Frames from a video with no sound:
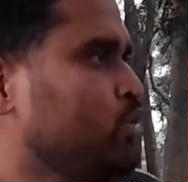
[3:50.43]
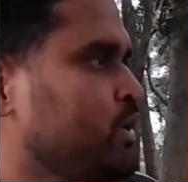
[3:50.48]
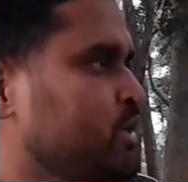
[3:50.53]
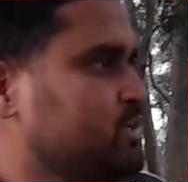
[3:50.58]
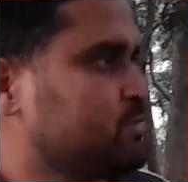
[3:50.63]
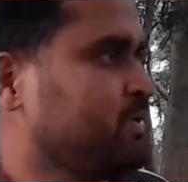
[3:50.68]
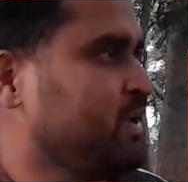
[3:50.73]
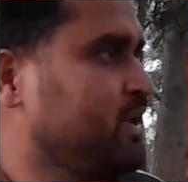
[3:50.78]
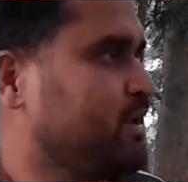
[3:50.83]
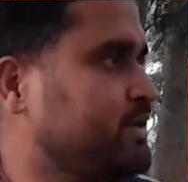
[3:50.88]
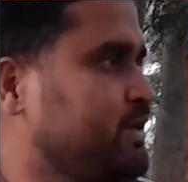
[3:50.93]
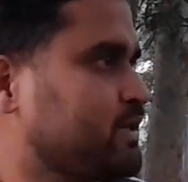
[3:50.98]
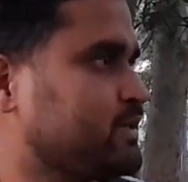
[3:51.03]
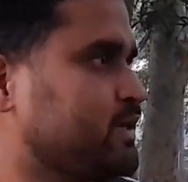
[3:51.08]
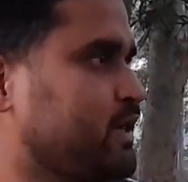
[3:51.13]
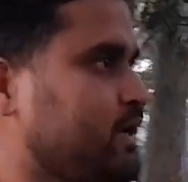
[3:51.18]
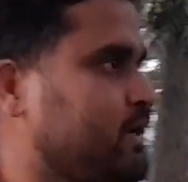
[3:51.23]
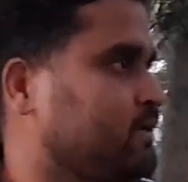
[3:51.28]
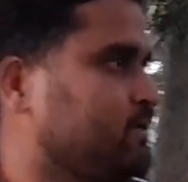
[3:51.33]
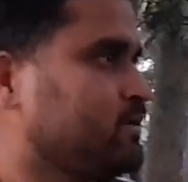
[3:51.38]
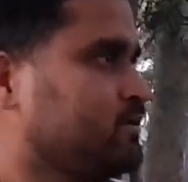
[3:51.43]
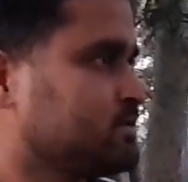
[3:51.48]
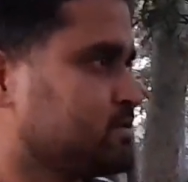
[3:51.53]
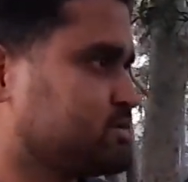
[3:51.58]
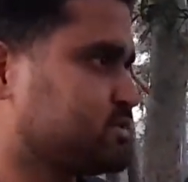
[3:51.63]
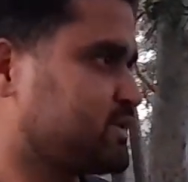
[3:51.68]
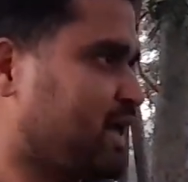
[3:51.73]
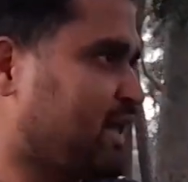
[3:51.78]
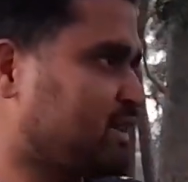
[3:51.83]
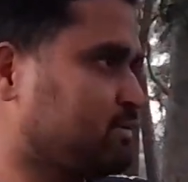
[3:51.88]
उन्नीस मिलियन जाता है
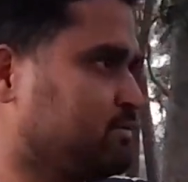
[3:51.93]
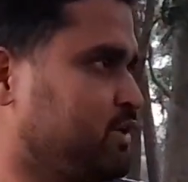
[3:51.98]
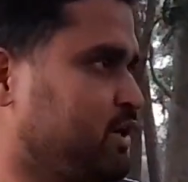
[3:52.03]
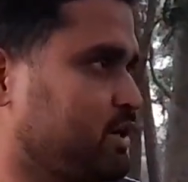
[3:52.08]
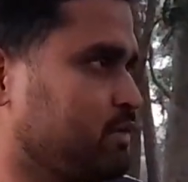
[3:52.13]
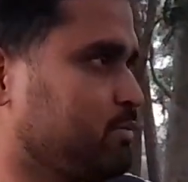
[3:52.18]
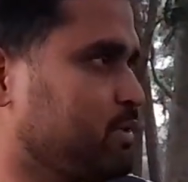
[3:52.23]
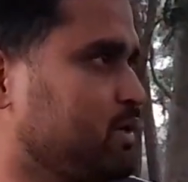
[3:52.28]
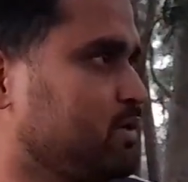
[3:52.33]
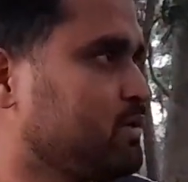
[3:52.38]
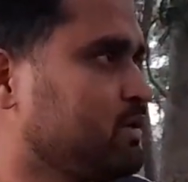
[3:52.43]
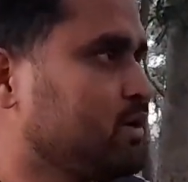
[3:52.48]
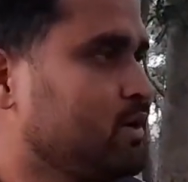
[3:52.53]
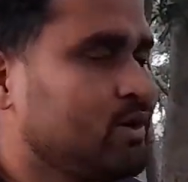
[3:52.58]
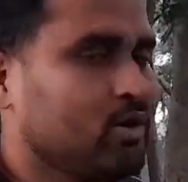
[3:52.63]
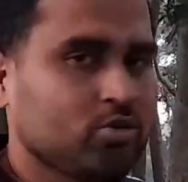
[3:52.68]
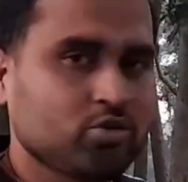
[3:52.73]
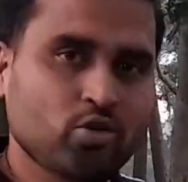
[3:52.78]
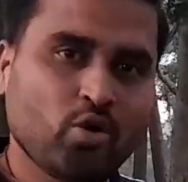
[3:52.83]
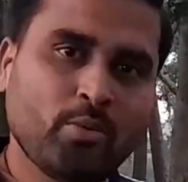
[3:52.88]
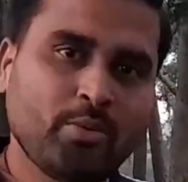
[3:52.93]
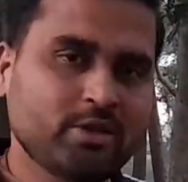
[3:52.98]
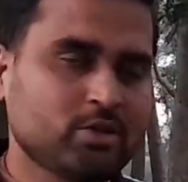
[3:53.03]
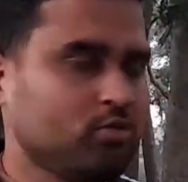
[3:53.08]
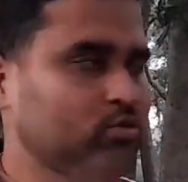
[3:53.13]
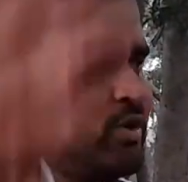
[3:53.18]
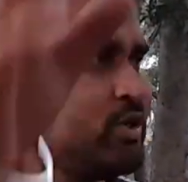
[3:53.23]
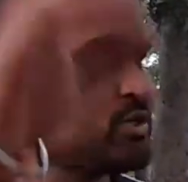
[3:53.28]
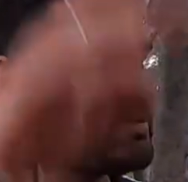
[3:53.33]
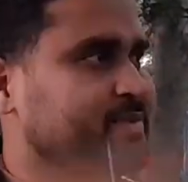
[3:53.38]
सात मिनट में तो वो
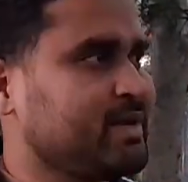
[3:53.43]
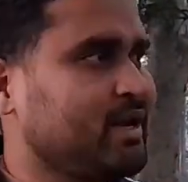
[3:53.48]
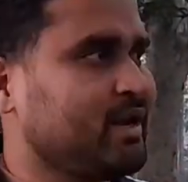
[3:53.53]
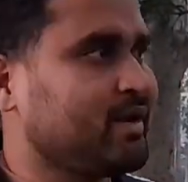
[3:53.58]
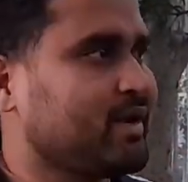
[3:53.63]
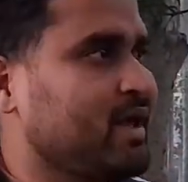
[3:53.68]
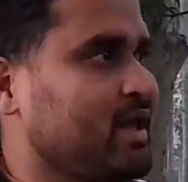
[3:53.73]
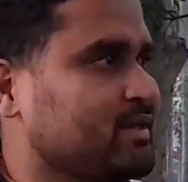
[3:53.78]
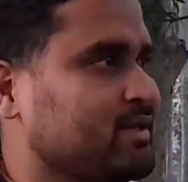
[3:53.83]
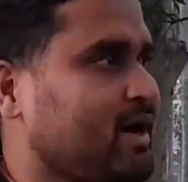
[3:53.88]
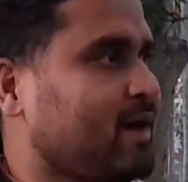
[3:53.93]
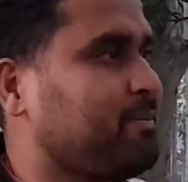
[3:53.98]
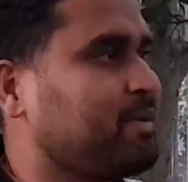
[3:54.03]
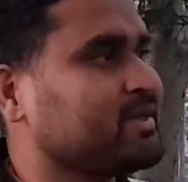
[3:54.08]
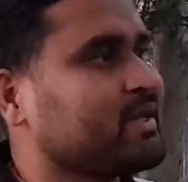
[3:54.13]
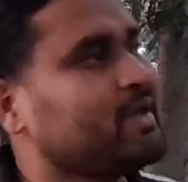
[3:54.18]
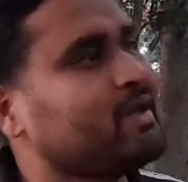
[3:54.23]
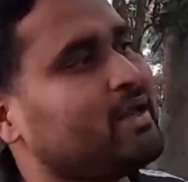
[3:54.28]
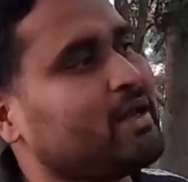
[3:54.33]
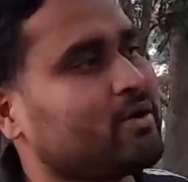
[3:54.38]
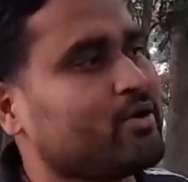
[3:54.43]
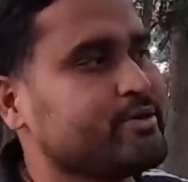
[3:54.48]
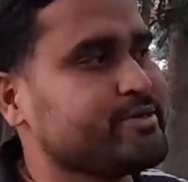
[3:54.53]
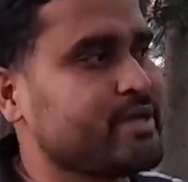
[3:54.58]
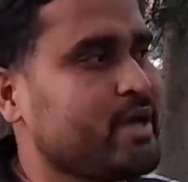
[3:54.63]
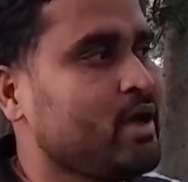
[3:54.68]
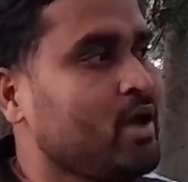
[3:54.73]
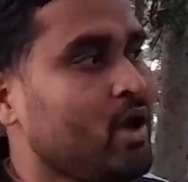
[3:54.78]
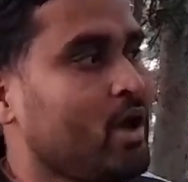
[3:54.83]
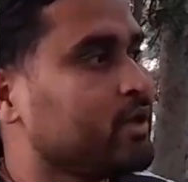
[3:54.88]
भी तो उन्नीस मिलियन गया था बताइए ना
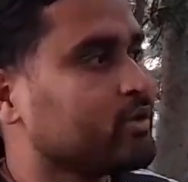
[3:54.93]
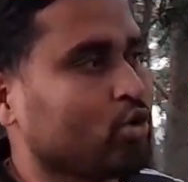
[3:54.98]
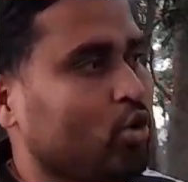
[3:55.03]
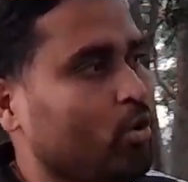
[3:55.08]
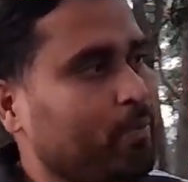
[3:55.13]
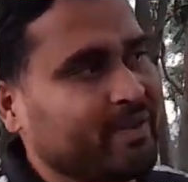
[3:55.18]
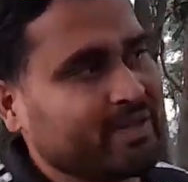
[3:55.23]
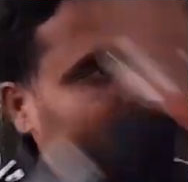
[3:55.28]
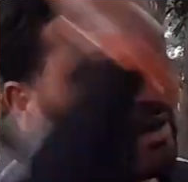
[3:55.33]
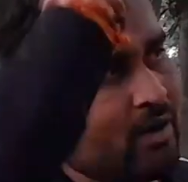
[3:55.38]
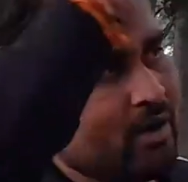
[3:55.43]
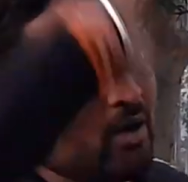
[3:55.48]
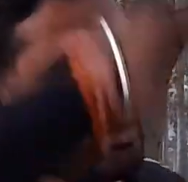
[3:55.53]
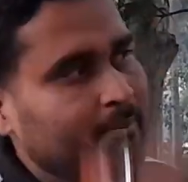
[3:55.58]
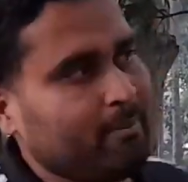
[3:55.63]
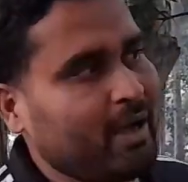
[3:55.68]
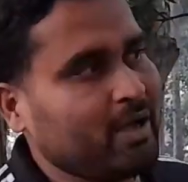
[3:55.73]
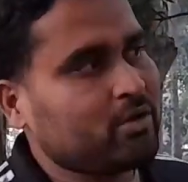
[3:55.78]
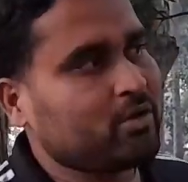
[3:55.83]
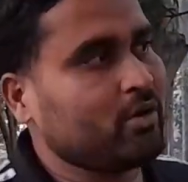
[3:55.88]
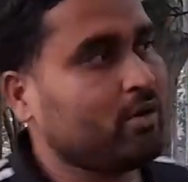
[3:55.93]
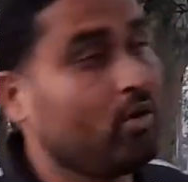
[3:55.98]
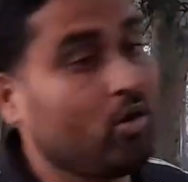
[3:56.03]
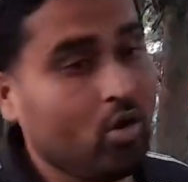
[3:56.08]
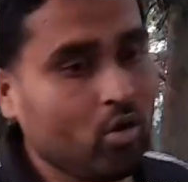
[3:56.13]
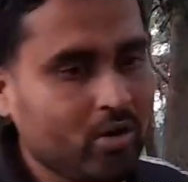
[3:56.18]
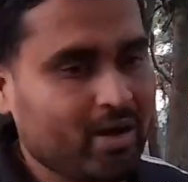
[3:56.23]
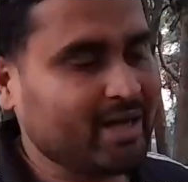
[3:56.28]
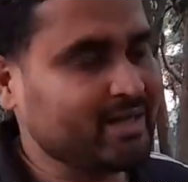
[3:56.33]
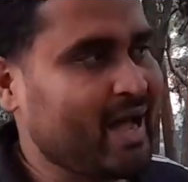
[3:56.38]
कैसे तो वो भी तो भाई
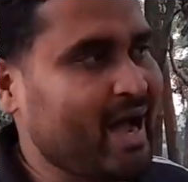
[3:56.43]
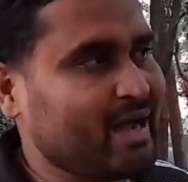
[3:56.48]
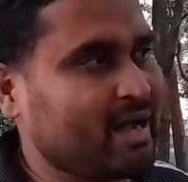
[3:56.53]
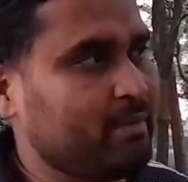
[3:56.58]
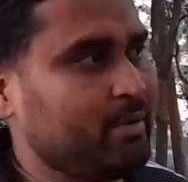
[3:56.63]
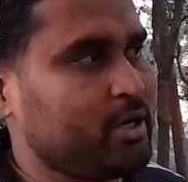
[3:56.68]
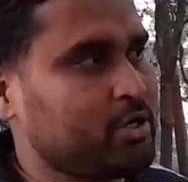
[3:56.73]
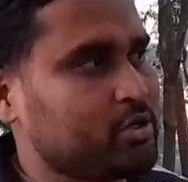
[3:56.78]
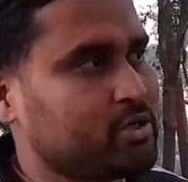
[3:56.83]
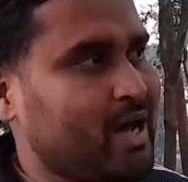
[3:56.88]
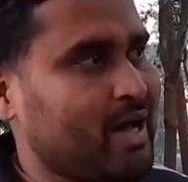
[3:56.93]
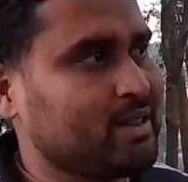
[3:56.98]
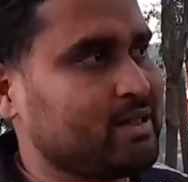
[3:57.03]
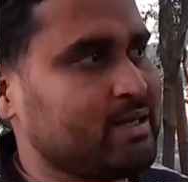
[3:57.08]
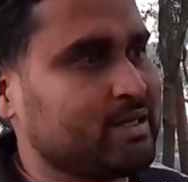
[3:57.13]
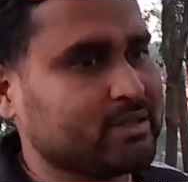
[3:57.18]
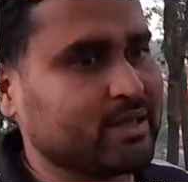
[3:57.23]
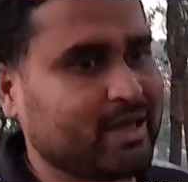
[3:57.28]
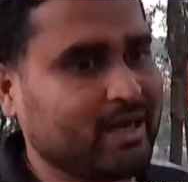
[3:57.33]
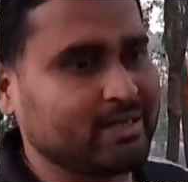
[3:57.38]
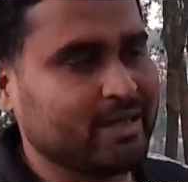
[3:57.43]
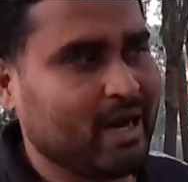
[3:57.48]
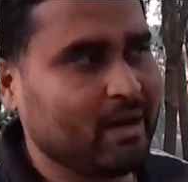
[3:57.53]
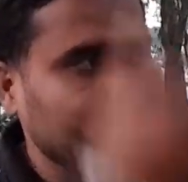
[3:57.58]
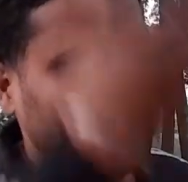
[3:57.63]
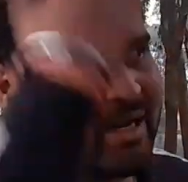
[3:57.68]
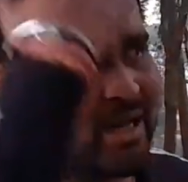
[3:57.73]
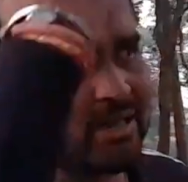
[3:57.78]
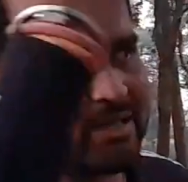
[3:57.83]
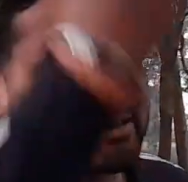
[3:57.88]
गधा का वीडियो डाल दिया तो
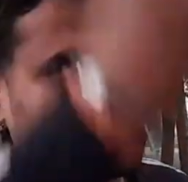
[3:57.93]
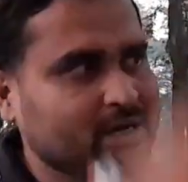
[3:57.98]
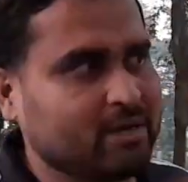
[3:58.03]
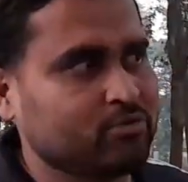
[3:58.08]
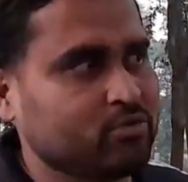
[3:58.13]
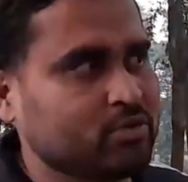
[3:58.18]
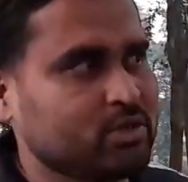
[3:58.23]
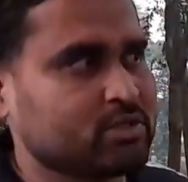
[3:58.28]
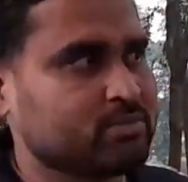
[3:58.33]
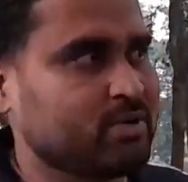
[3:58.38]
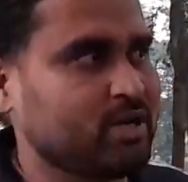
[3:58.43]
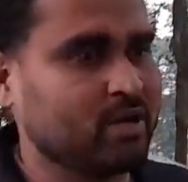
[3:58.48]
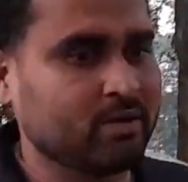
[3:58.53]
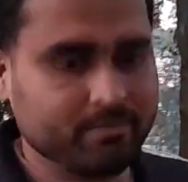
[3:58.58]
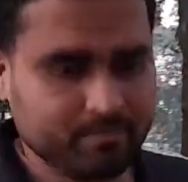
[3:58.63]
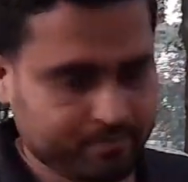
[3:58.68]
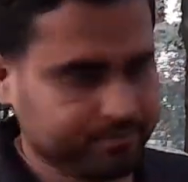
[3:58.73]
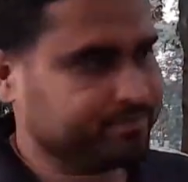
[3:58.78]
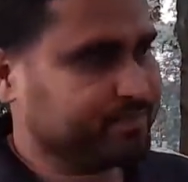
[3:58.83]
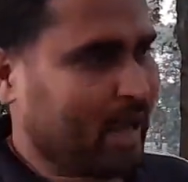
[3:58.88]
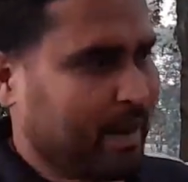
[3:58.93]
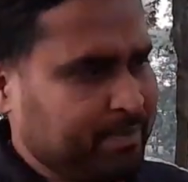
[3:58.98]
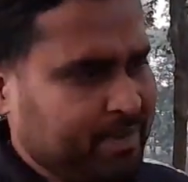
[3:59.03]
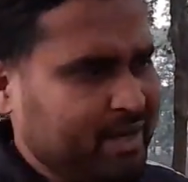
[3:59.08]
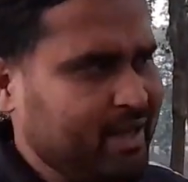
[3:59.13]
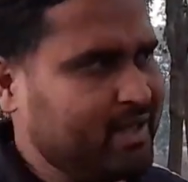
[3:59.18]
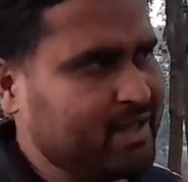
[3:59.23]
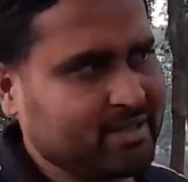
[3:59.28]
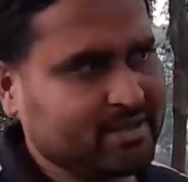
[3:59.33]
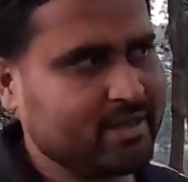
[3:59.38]
गधा भी डाल दीजिए उन्नीस मिलियन
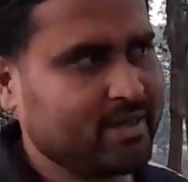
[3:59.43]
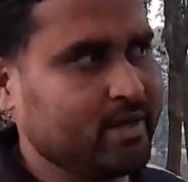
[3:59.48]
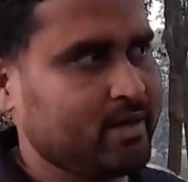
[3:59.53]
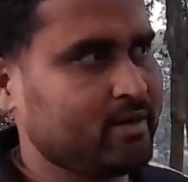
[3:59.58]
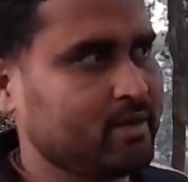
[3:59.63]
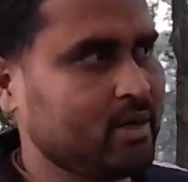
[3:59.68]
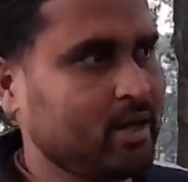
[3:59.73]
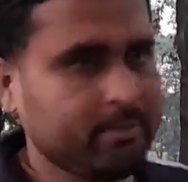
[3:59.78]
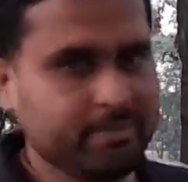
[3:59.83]
आपका नहीं जाता है